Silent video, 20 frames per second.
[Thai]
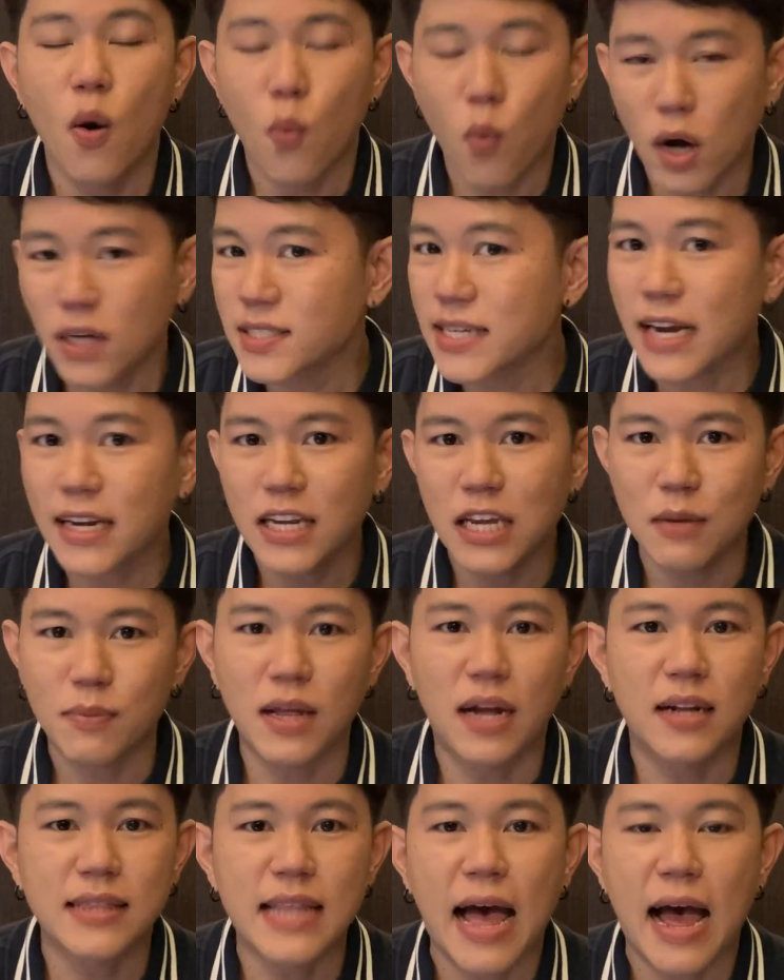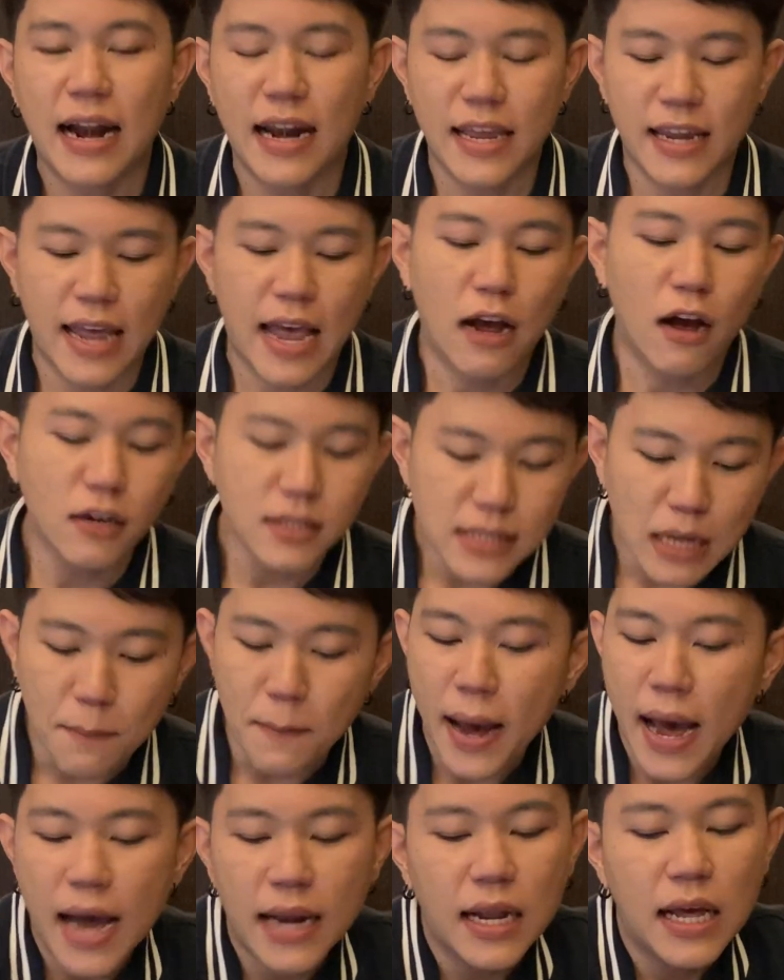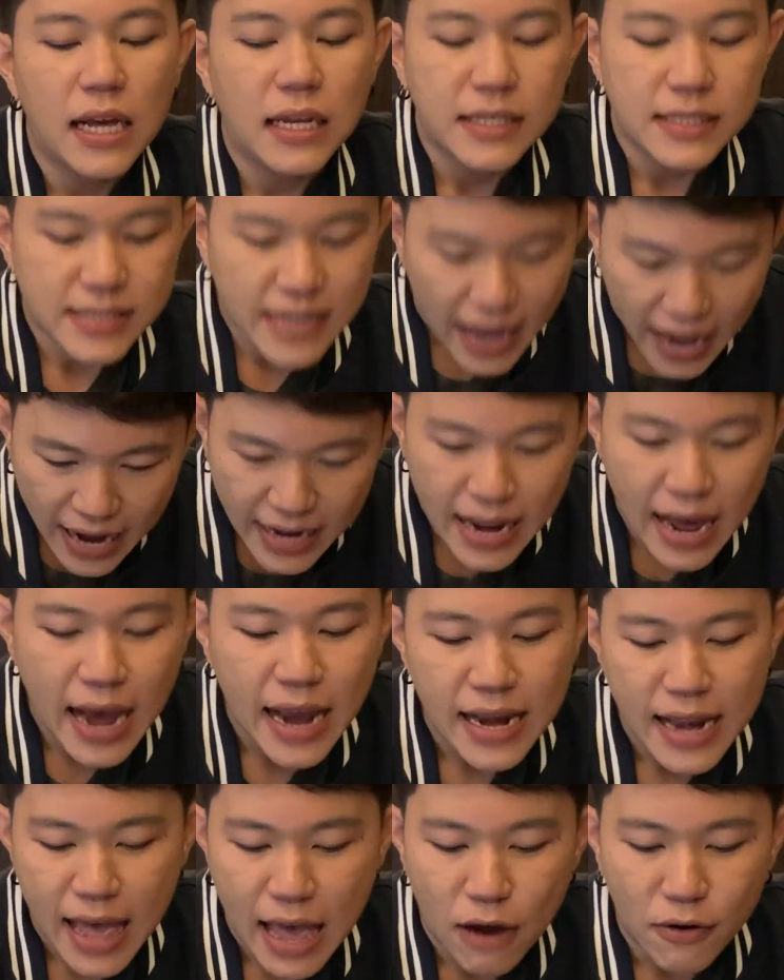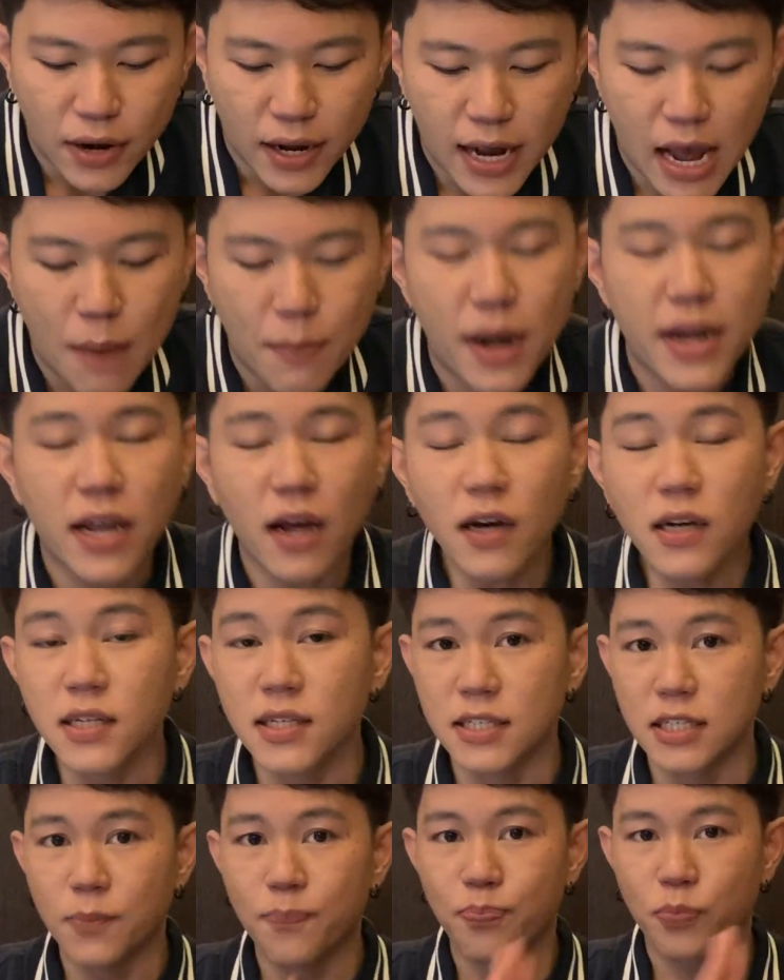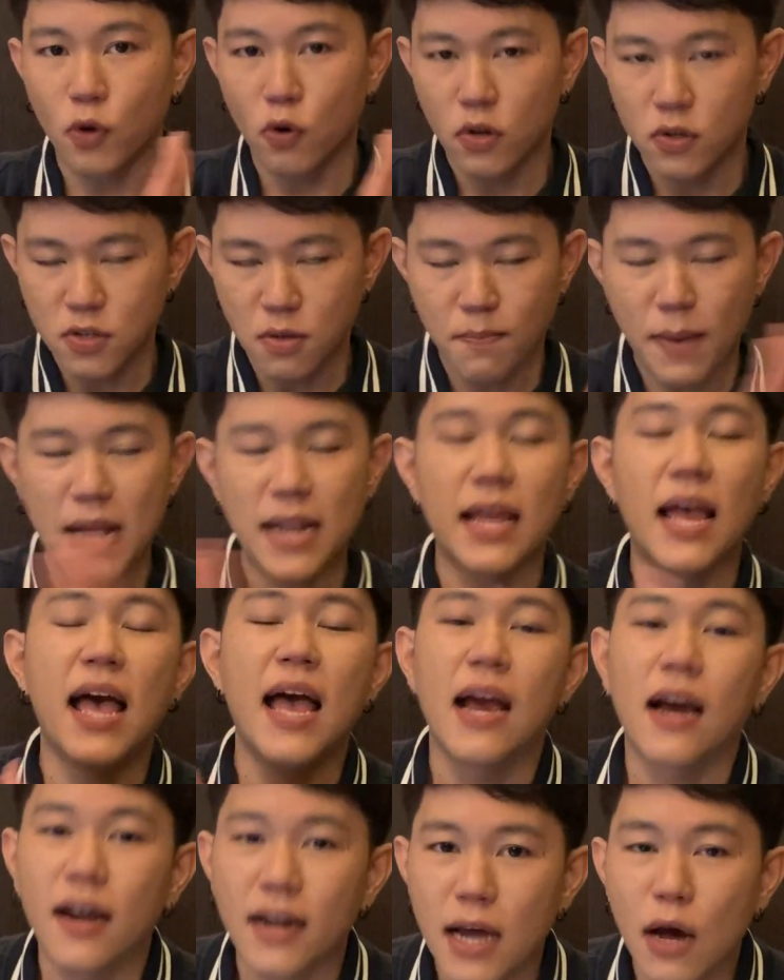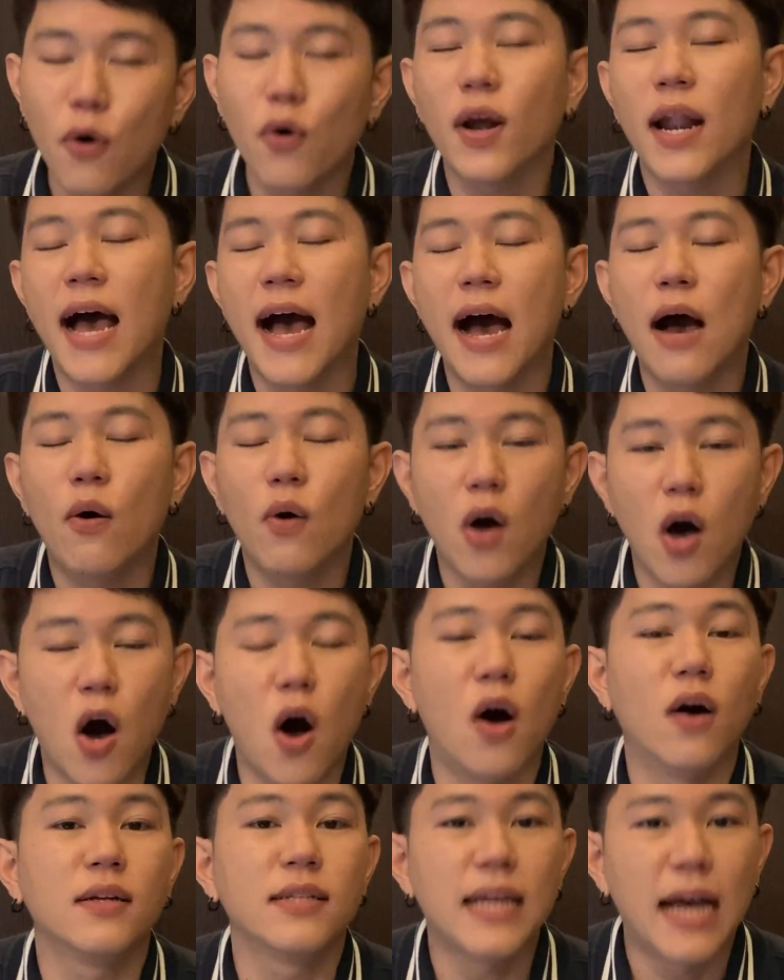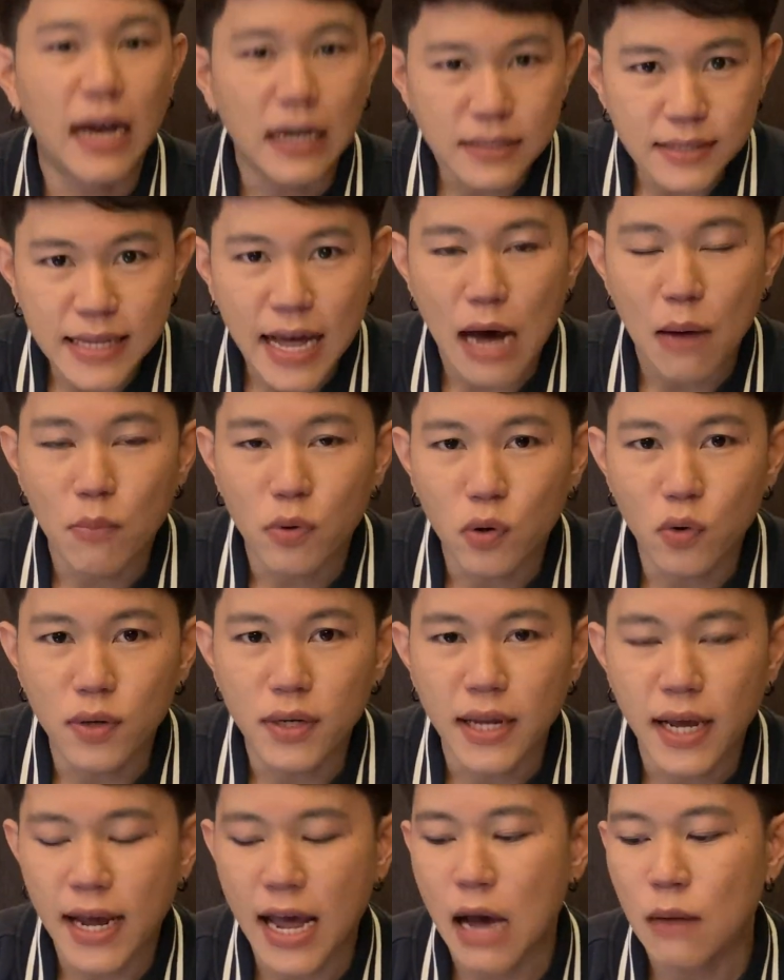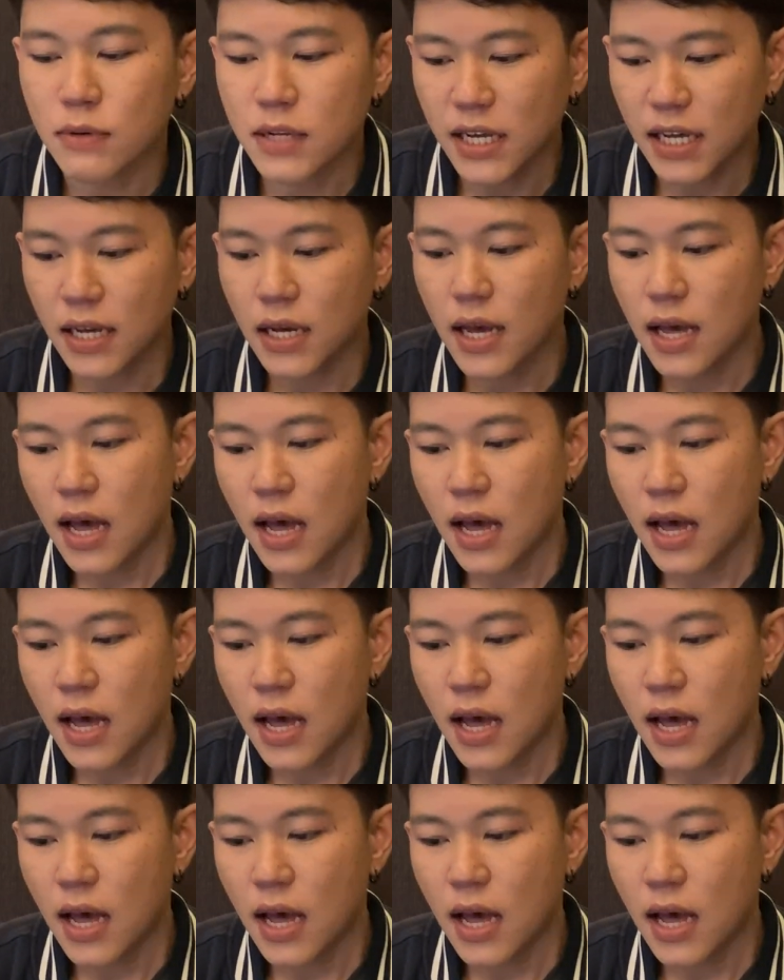Watch Active ต่างๆอะไรเงี้ยก็สามารถแชร์ได้แล้วนะครับอันนี้ก็คือคุณสมบัติคร่าวๆของทั้งสามรุ่นนะครับที่